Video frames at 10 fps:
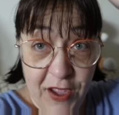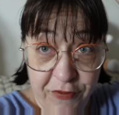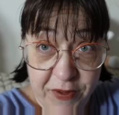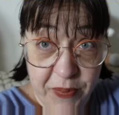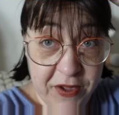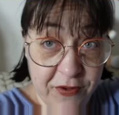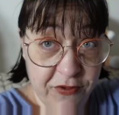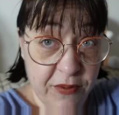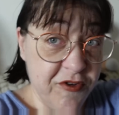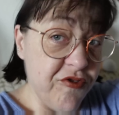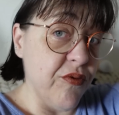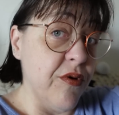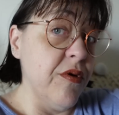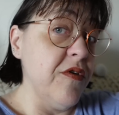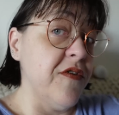Alors ah, faites pas attention les
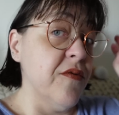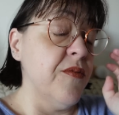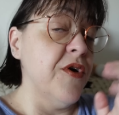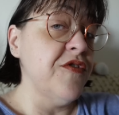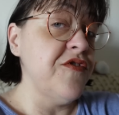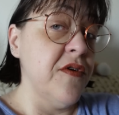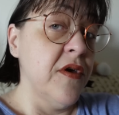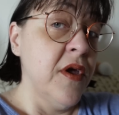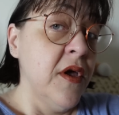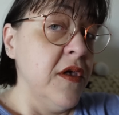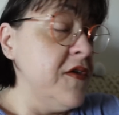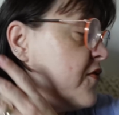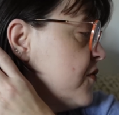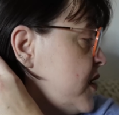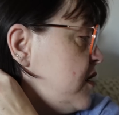cheveux, ils sont moches, ils
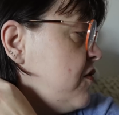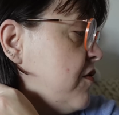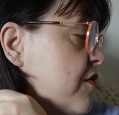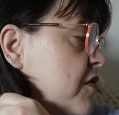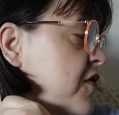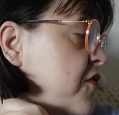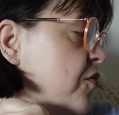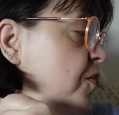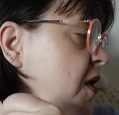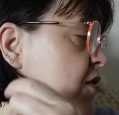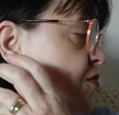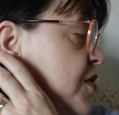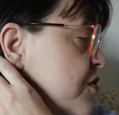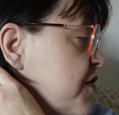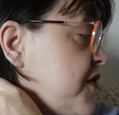sont dégueux, ils sont pleins de
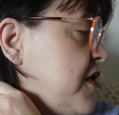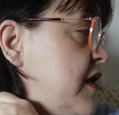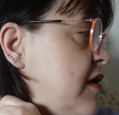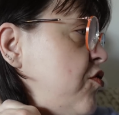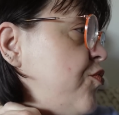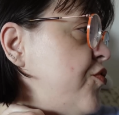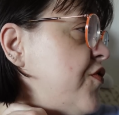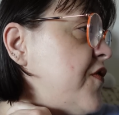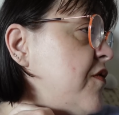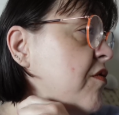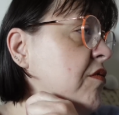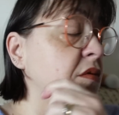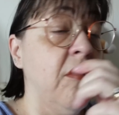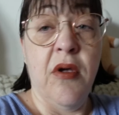minoxidil 2%.